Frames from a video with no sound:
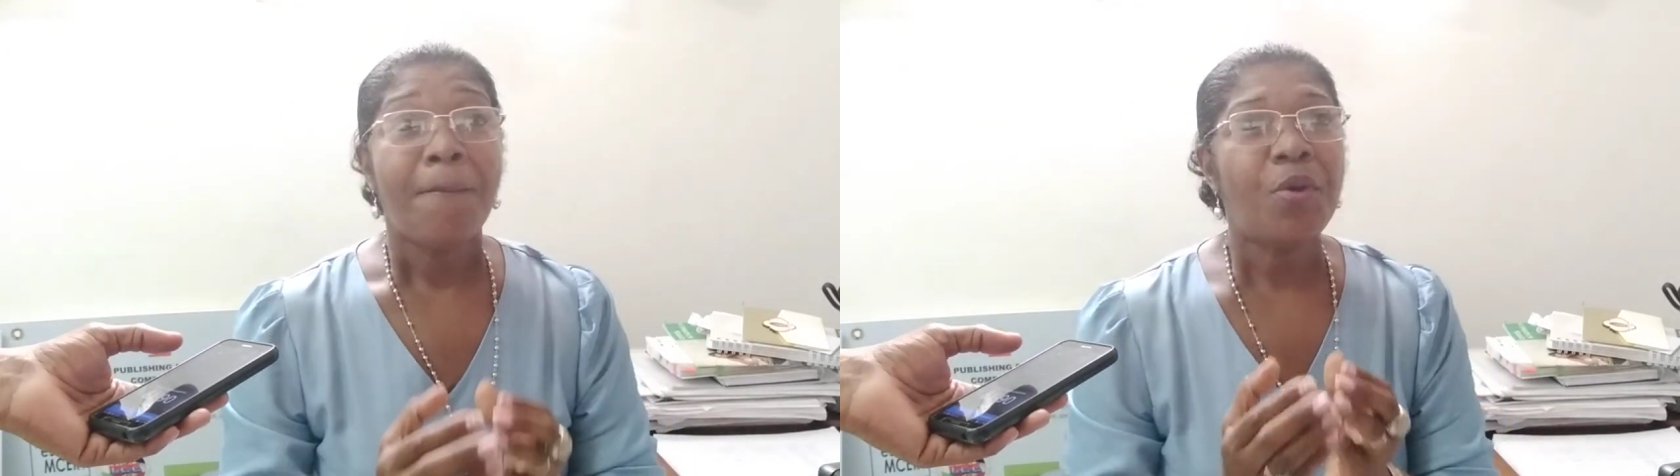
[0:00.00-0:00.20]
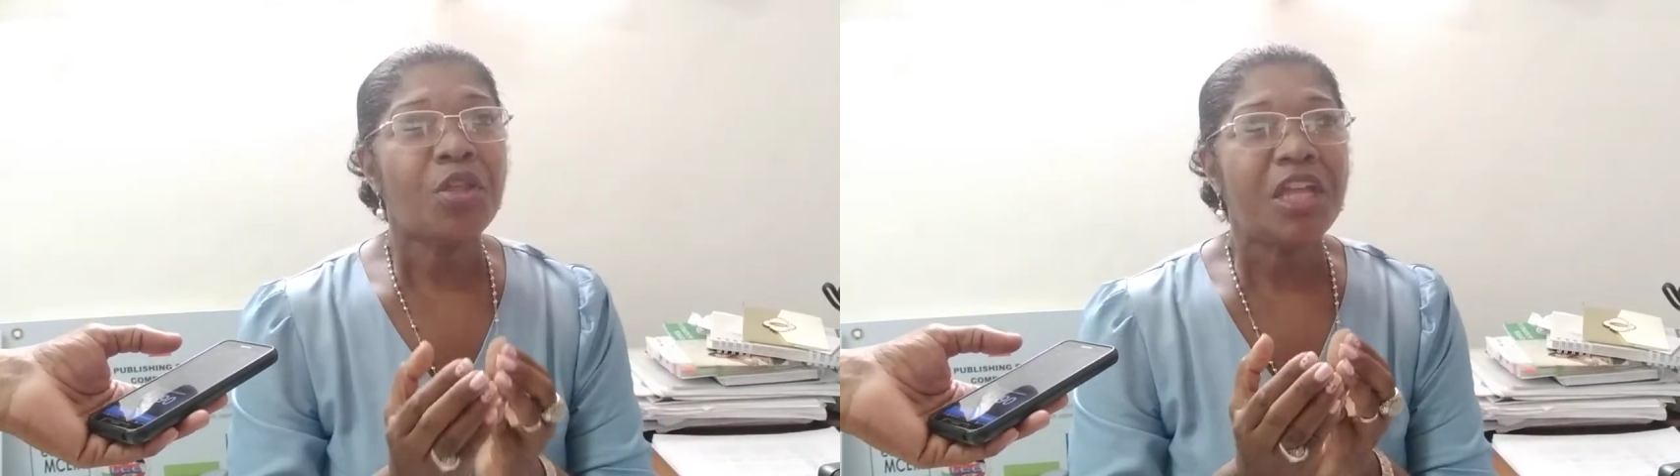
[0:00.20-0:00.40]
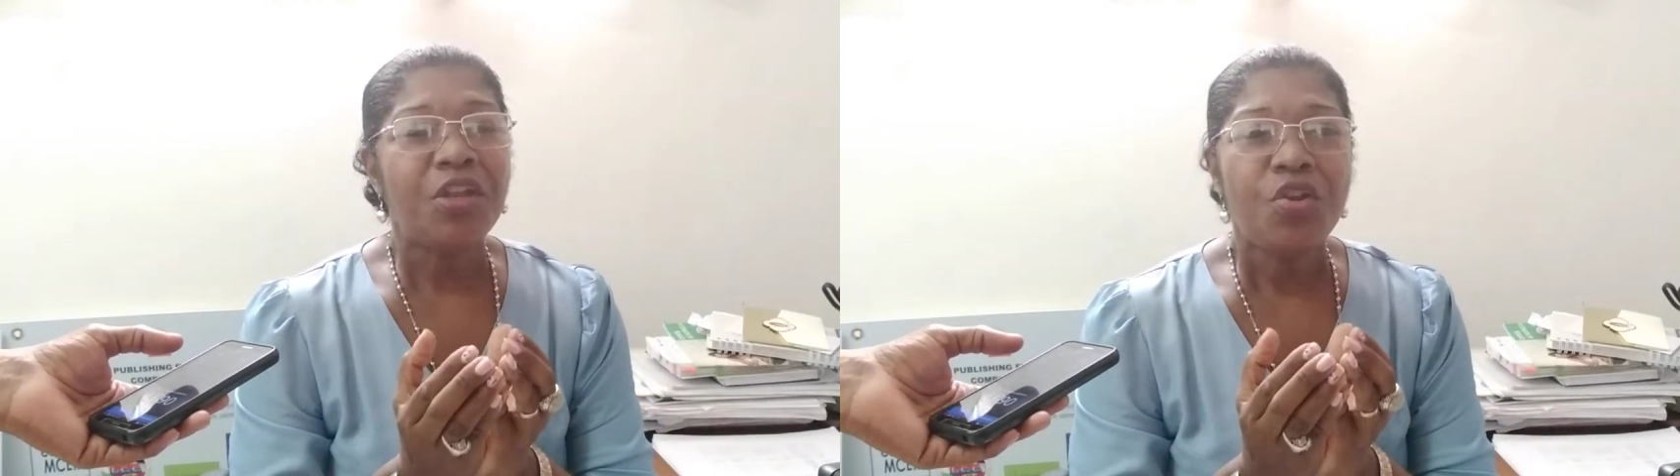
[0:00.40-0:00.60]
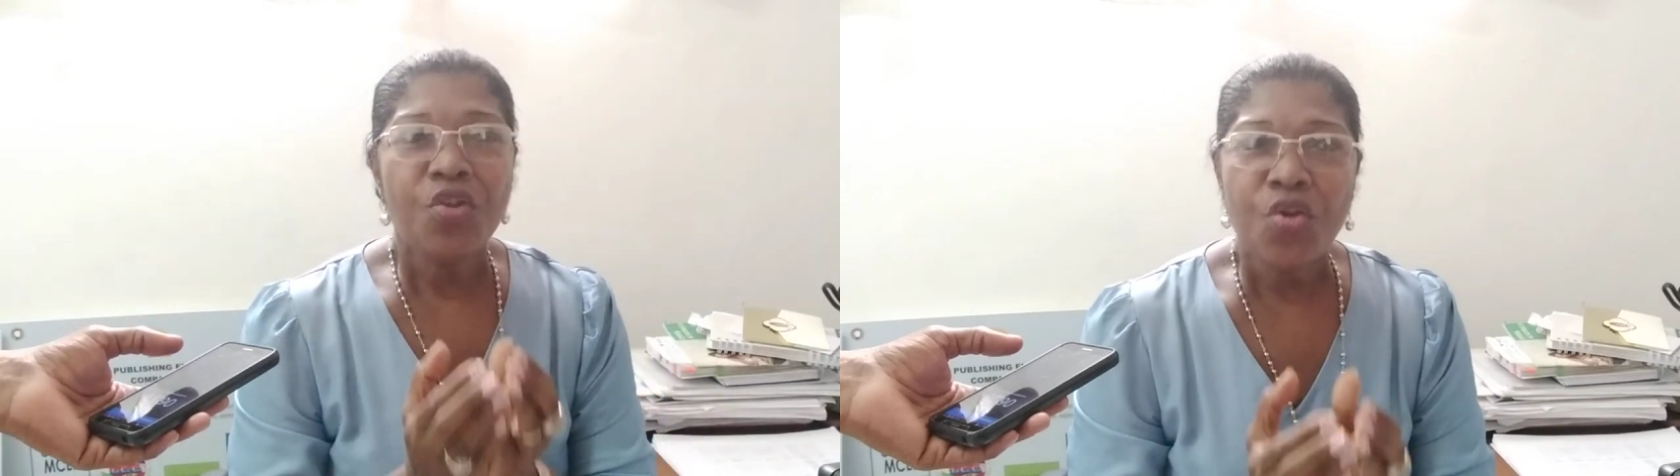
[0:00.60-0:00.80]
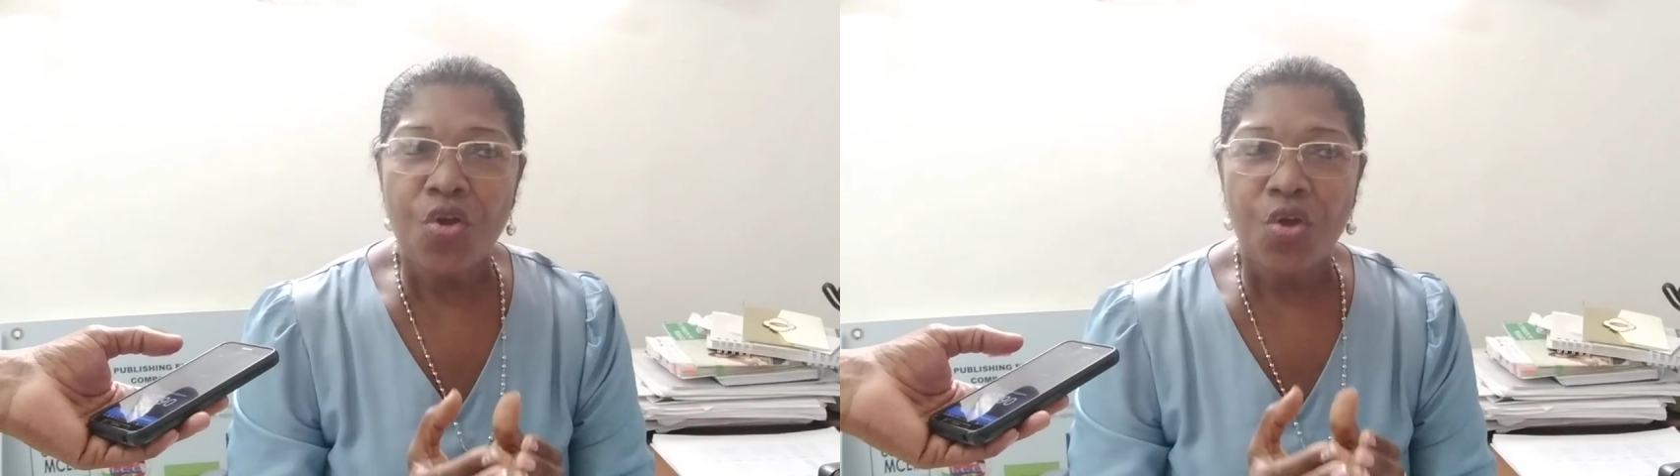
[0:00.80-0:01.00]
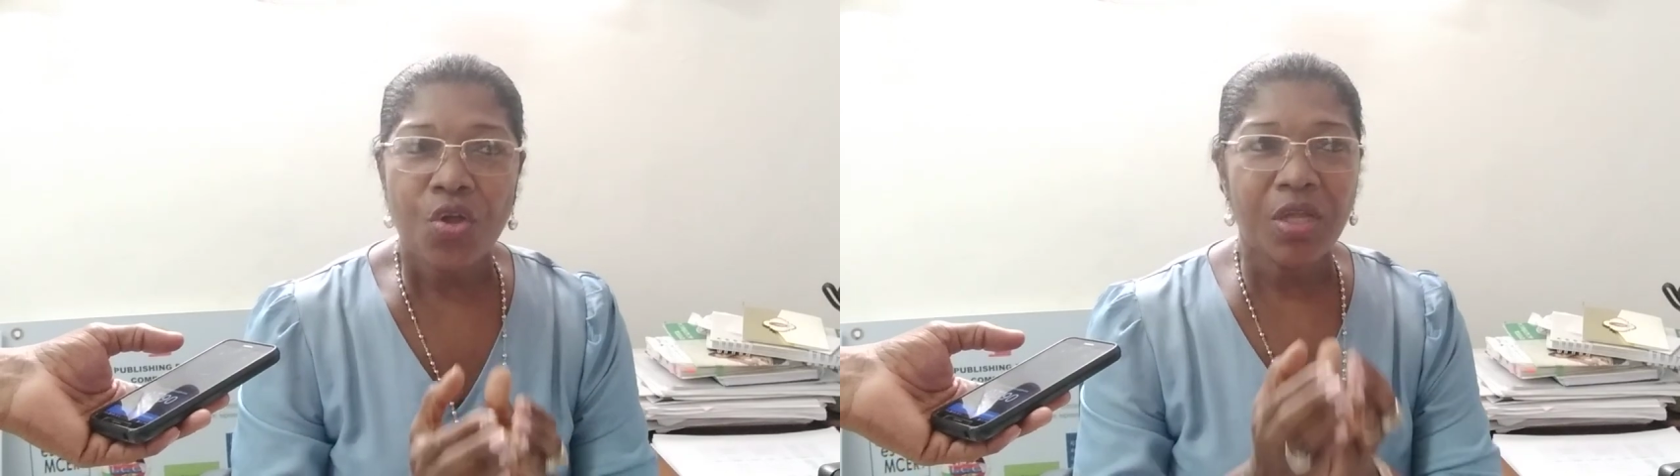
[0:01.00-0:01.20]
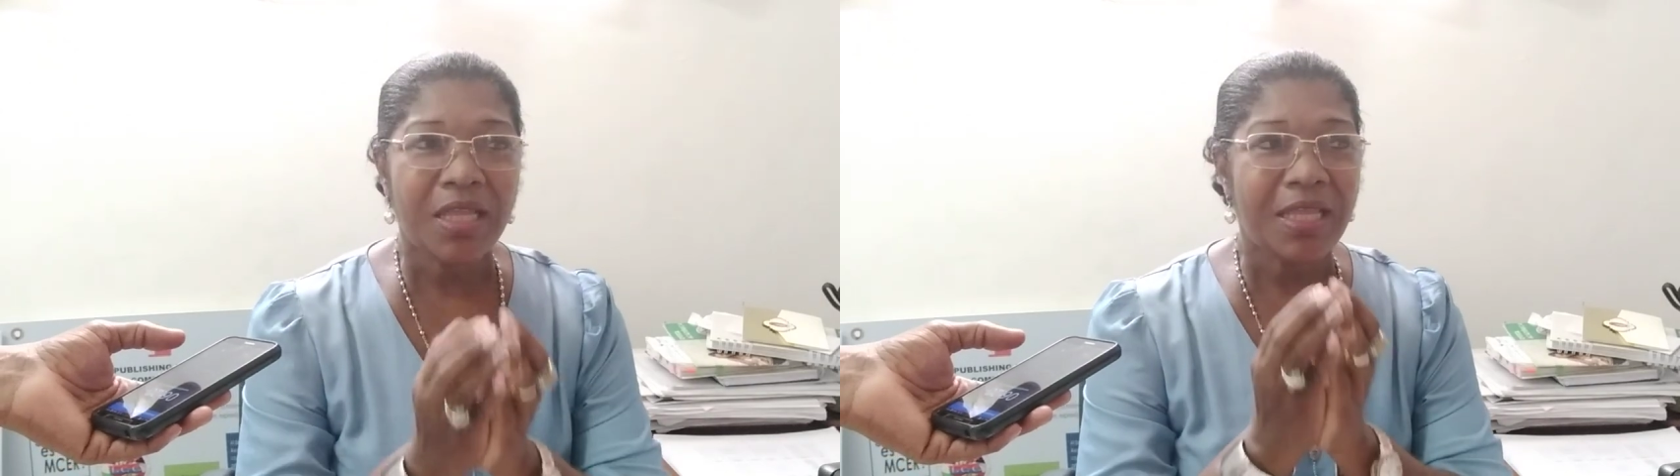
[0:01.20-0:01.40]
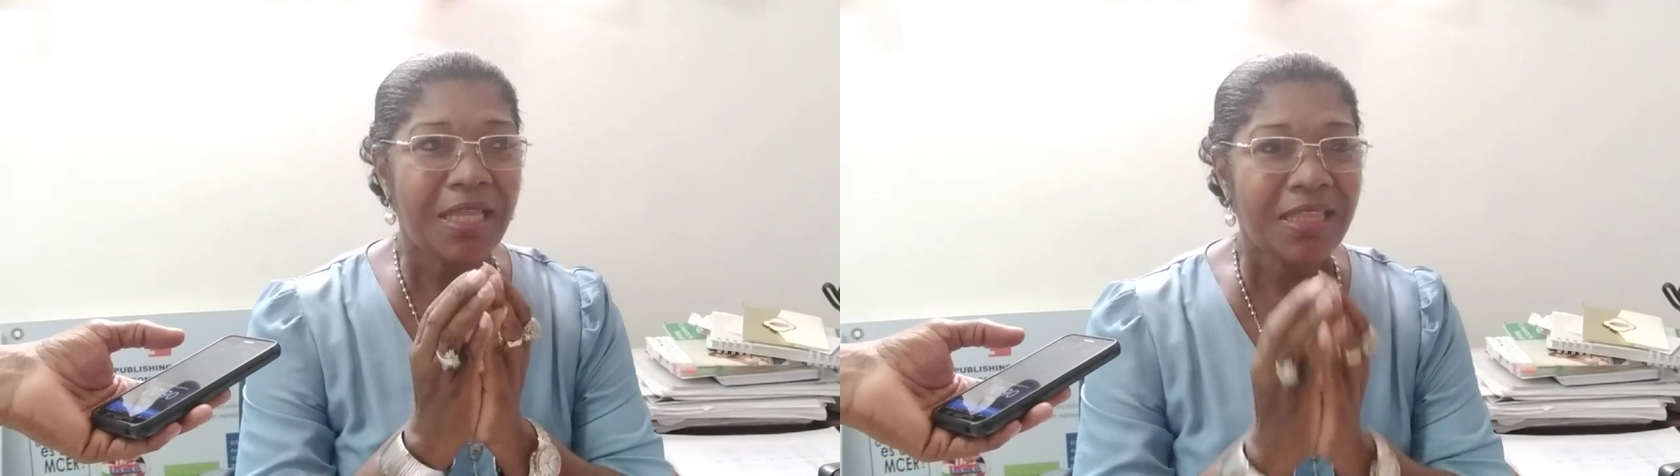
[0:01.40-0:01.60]
porque no
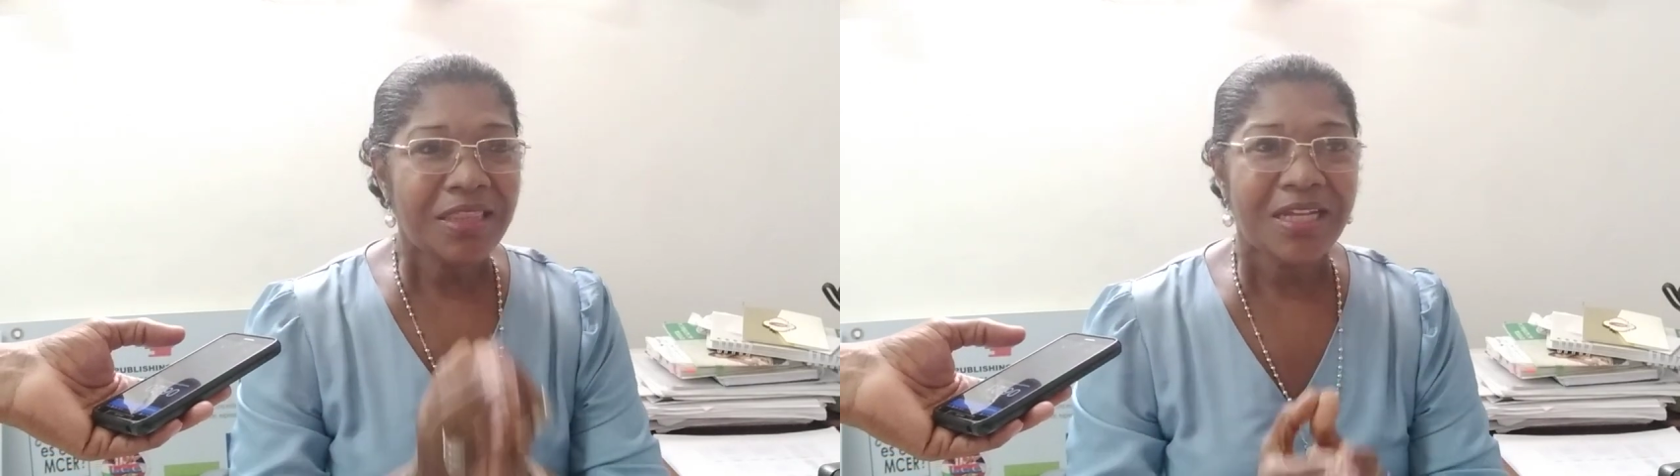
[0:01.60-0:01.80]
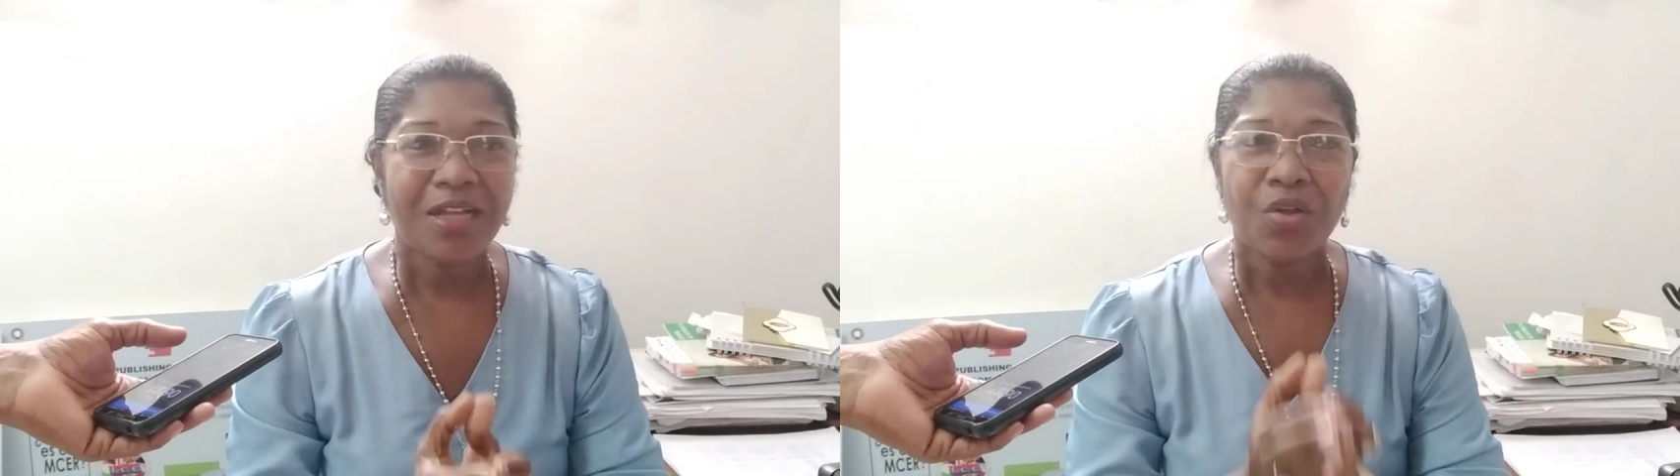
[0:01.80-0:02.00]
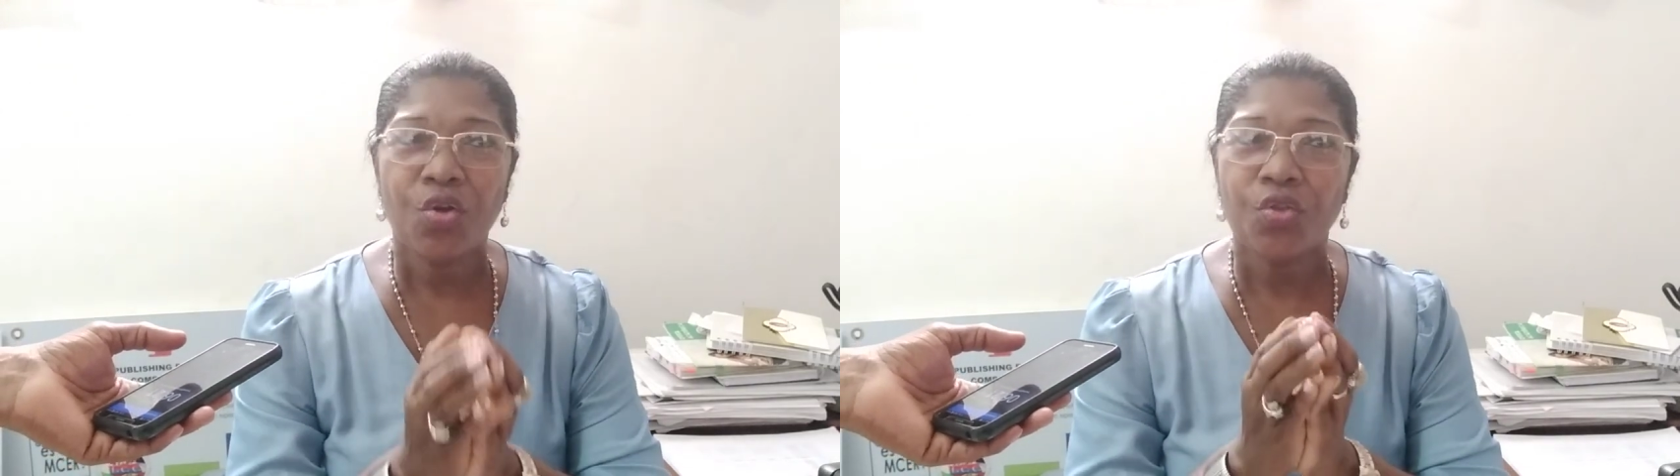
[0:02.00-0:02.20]
entra